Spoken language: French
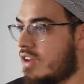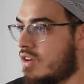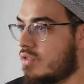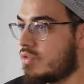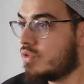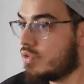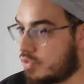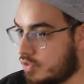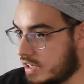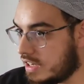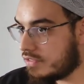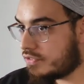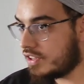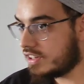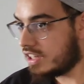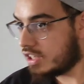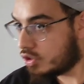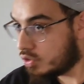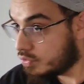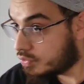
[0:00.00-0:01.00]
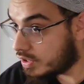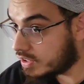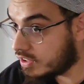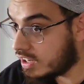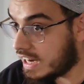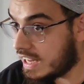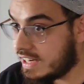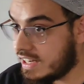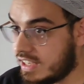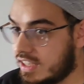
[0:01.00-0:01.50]
Vous, voulez le fêtez qu'une fois dans
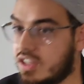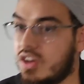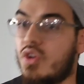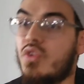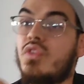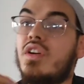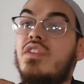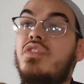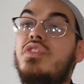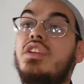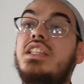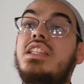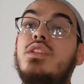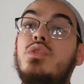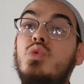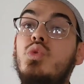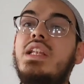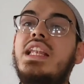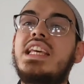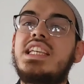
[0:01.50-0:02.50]
l'année. On va le fêter toutes